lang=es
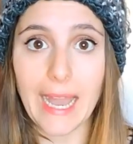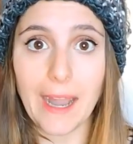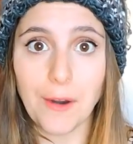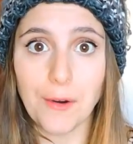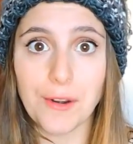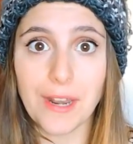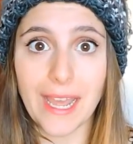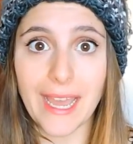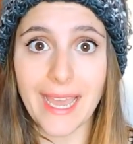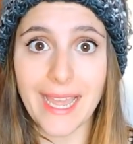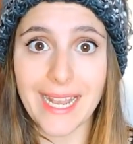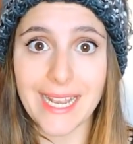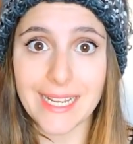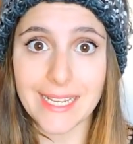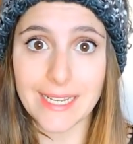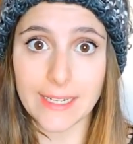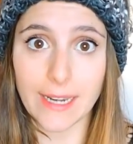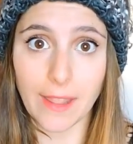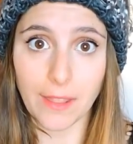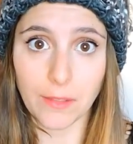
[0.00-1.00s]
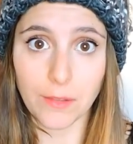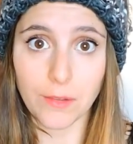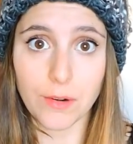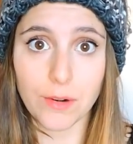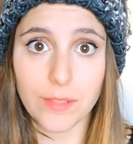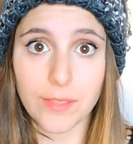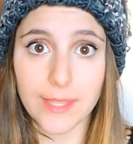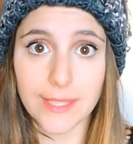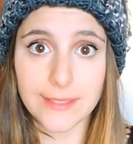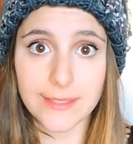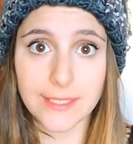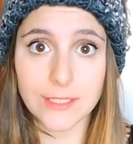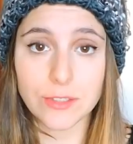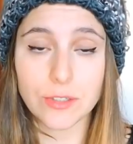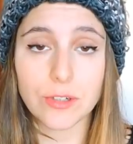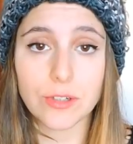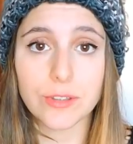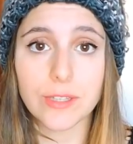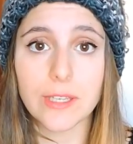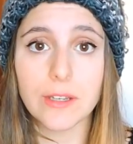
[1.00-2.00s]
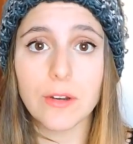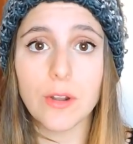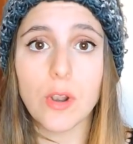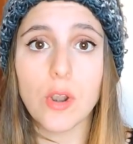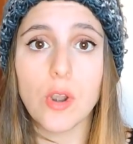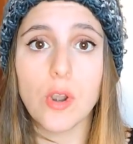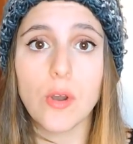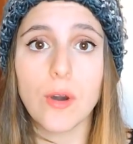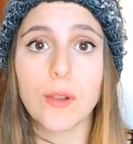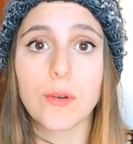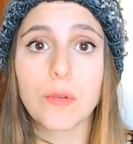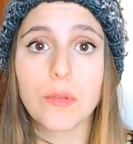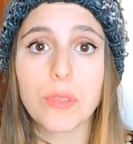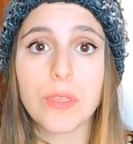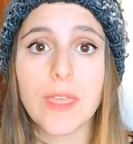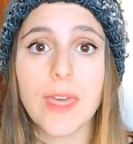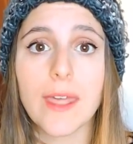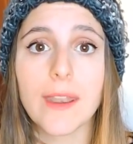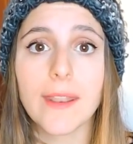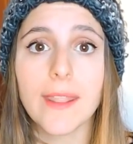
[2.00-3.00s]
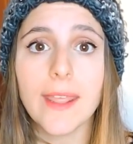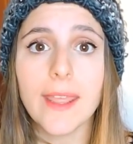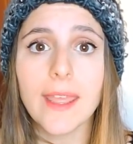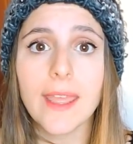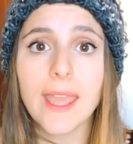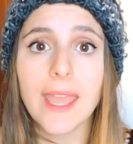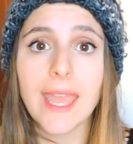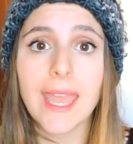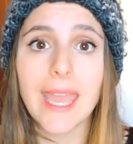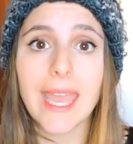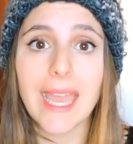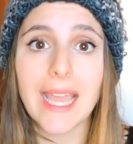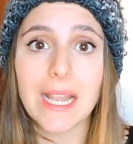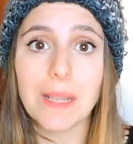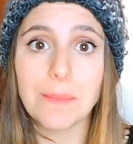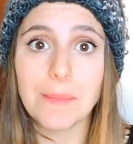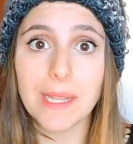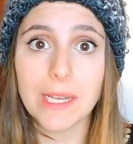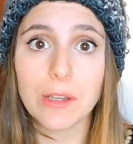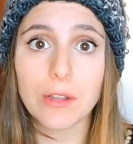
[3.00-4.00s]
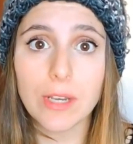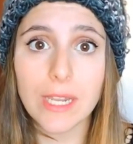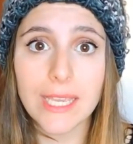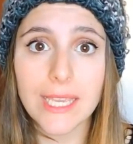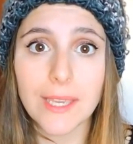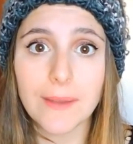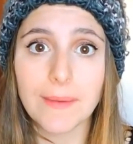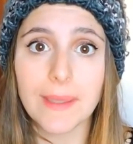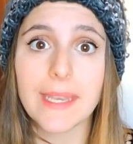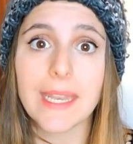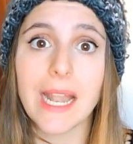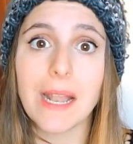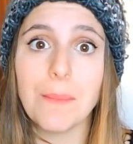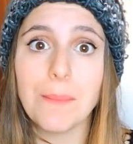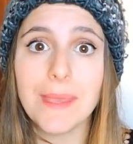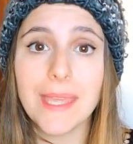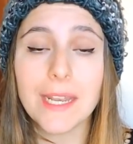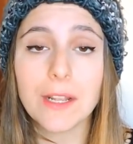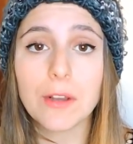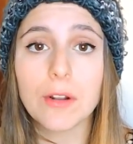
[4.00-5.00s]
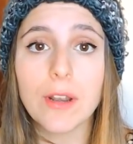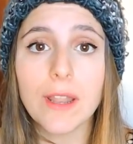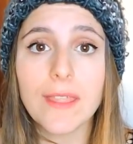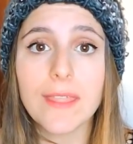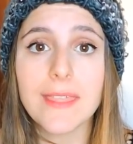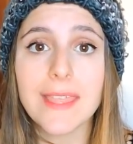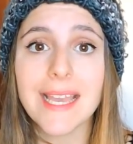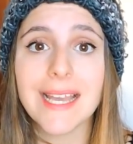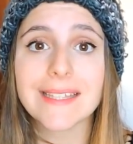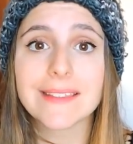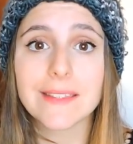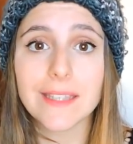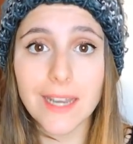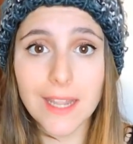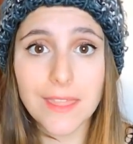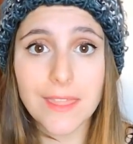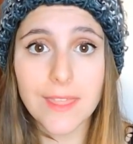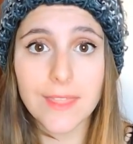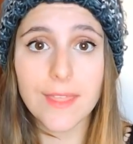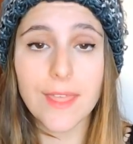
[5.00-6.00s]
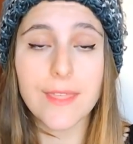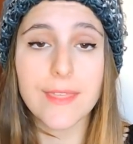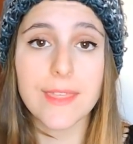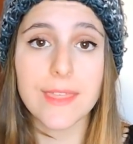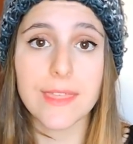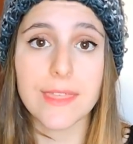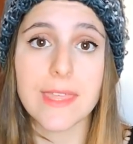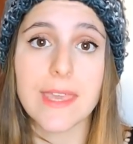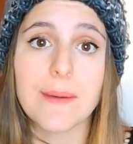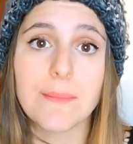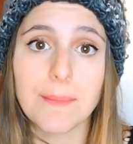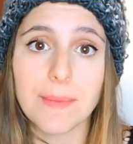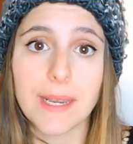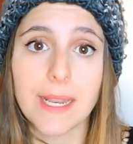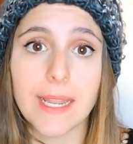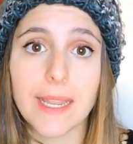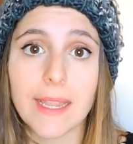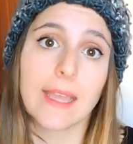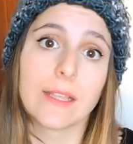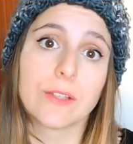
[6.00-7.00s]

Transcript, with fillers: Ahora, el ganador de este sorteo lo anunciaré el miércoles que viene, el miércoles día 13 de diciembre.